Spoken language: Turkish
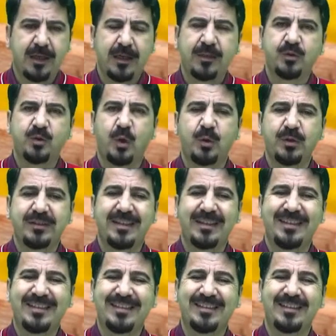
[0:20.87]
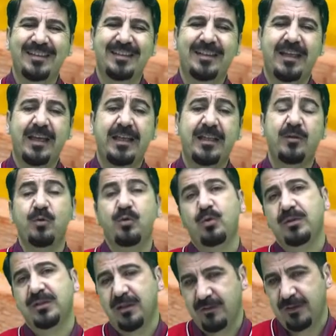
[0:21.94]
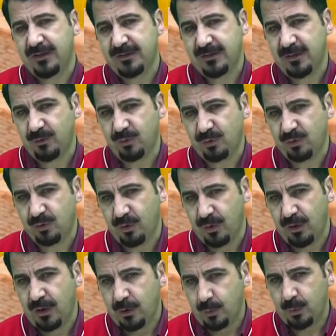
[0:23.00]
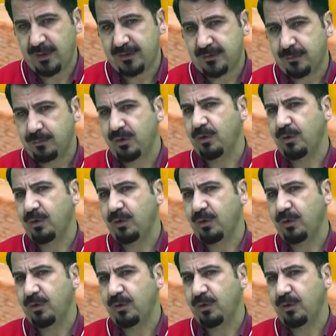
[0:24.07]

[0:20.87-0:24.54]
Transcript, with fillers: son 8 yılın en düşük seviyesine düştü. Üretim bir